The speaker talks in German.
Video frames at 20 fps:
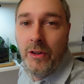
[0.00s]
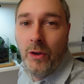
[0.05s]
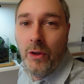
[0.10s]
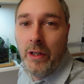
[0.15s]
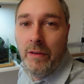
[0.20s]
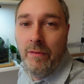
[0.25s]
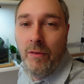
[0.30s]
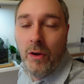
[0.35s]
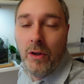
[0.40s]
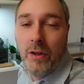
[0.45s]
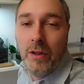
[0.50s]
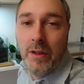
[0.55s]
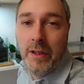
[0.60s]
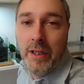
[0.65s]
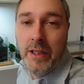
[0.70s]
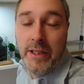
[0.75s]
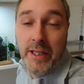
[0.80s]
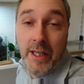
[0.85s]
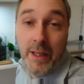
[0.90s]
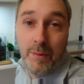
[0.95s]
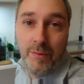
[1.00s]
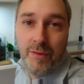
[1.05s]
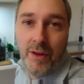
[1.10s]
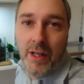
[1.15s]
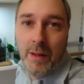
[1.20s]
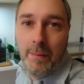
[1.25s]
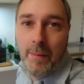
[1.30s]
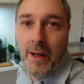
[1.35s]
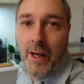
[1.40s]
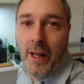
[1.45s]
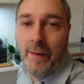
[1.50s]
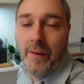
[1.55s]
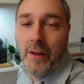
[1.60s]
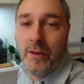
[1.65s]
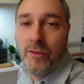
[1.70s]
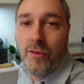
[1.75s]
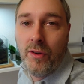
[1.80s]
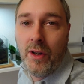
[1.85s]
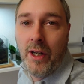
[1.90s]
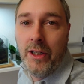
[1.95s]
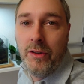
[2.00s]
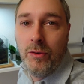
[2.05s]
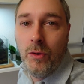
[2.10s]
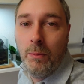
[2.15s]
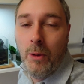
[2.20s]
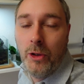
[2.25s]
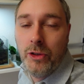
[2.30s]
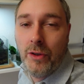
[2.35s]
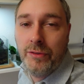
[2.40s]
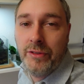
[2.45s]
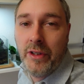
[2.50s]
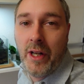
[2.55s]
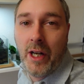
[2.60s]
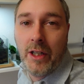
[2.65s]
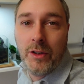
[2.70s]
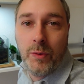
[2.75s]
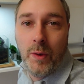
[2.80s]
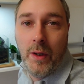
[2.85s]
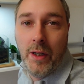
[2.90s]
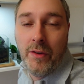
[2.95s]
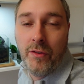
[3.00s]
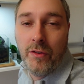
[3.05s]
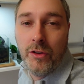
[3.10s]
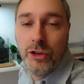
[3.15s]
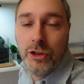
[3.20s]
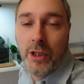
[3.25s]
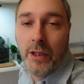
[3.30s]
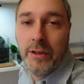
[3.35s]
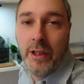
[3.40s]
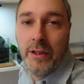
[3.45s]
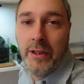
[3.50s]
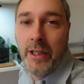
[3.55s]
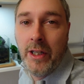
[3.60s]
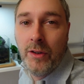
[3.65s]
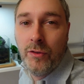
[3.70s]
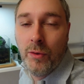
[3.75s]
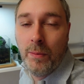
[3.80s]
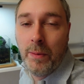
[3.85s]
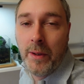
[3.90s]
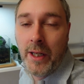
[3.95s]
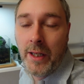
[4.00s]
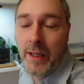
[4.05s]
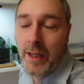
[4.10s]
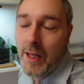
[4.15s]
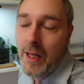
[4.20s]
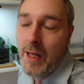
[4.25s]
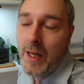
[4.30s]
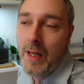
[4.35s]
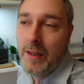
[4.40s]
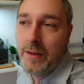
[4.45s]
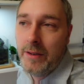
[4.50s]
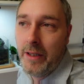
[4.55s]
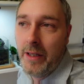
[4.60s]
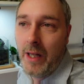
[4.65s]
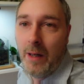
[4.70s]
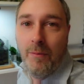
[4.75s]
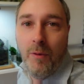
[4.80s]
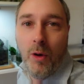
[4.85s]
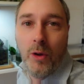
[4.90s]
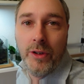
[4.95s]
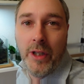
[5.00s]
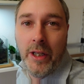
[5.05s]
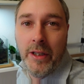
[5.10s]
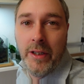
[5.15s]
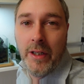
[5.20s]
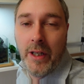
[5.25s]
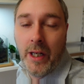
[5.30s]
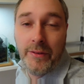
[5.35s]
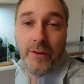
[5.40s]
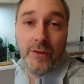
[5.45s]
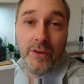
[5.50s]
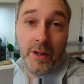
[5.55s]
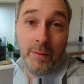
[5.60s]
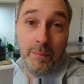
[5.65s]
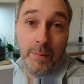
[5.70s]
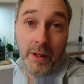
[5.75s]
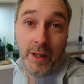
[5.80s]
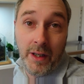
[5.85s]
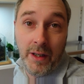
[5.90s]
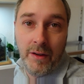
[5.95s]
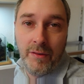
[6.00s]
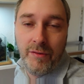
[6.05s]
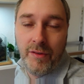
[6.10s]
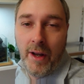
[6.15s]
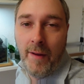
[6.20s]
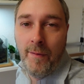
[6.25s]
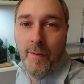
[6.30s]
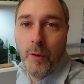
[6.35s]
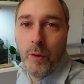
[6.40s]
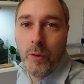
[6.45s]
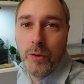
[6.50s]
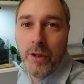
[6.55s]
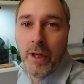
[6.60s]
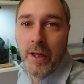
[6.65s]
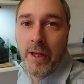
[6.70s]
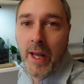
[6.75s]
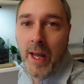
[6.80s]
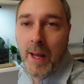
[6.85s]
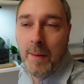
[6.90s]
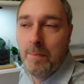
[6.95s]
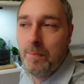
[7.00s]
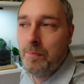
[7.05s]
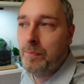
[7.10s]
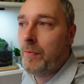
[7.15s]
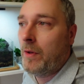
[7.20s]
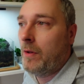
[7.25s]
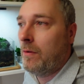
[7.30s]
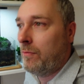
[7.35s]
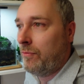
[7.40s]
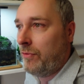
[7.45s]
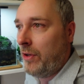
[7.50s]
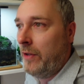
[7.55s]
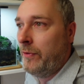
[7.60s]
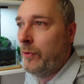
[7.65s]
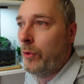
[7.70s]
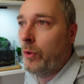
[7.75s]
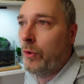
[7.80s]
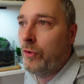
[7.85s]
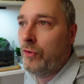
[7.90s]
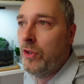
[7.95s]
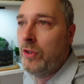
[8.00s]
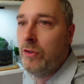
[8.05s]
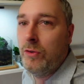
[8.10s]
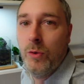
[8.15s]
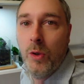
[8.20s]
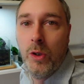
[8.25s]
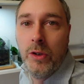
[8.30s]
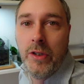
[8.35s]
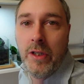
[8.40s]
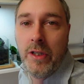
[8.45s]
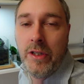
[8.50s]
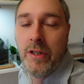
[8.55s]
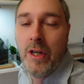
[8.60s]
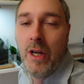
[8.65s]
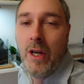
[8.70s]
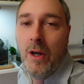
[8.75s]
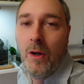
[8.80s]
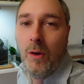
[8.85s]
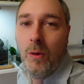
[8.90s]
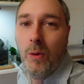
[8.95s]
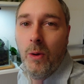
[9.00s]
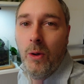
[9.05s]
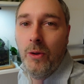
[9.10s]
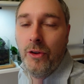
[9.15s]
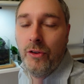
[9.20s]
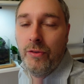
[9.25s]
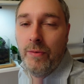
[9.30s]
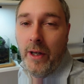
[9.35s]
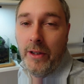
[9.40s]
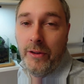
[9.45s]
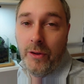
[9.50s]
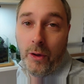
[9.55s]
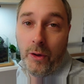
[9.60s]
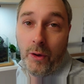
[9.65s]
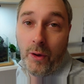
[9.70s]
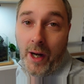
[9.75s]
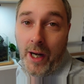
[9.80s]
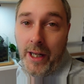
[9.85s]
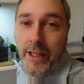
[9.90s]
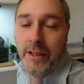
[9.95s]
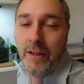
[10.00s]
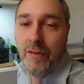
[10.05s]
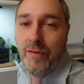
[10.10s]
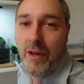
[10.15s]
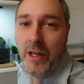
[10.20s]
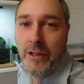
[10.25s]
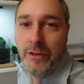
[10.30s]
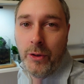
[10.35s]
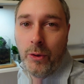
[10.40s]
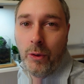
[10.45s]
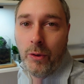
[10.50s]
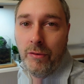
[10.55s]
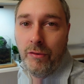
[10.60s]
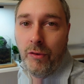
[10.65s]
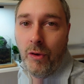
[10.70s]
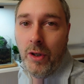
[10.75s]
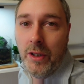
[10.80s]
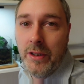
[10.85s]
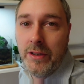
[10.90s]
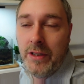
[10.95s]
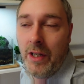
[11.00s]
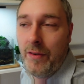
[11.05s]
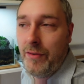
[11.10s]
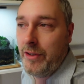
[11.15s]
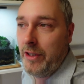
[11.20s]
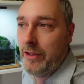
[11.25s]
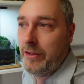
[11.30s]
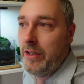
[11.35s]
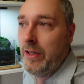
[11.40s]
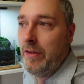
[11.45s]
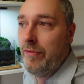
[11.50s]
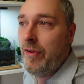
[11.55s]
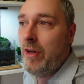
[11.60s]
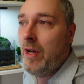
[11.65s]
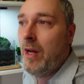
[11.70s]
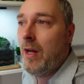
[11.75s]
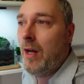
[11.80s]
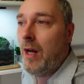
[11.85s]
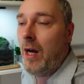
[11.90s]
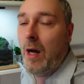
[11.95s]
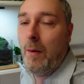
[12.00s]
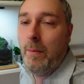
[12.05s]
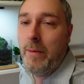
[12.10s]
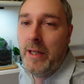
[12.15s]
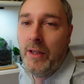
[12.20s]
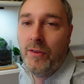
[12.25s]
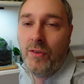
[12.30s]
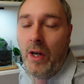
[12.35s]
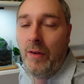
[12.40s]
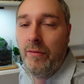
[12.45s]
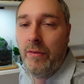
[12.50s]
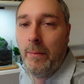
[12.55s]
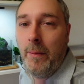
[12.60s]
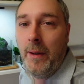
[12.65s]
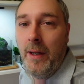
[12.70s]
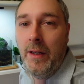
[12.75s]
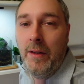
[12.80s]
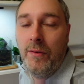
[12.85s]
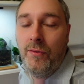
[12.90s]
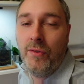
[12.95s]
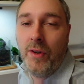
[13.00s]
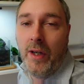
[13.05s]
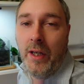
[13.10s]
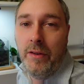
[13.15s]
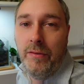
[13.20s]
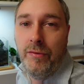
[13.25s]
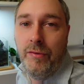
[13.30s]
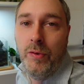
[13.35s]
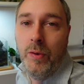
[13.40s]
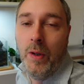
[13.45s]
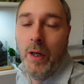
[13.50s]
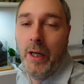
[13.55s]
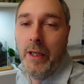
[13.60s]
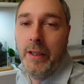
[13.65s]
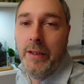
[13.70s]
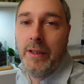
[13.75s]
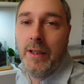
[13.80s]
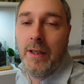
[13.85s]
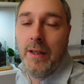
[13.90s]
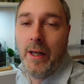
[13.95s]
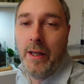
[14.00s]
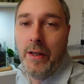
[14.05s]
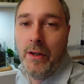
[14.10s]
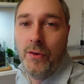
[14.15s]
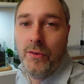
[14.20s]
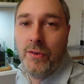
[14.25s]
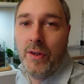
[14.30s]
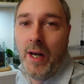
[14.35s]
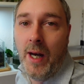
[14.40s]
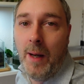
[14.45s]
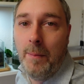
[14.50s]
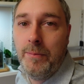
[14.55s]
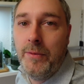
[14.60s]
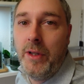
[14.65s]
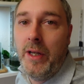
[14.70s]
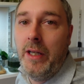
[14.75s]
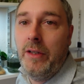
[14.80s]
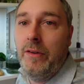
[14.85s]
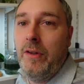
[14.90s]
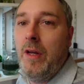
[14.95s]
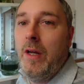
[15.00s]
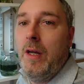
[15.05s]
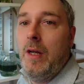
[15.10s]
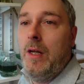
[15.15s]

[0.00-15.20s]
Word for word: neue Woche in jedem Falle mal an der Zeit, um euch auf den aktuellsten Stand der Dinge zu bringen. Denn am Wochenende hat es ein paar Veränderungen gegeben. Veränderungen sind nötig und es werden auch noch einige Veränderungen folgen, definitiv. Aber jetzt einfach mal Zeit für ein kleines Update.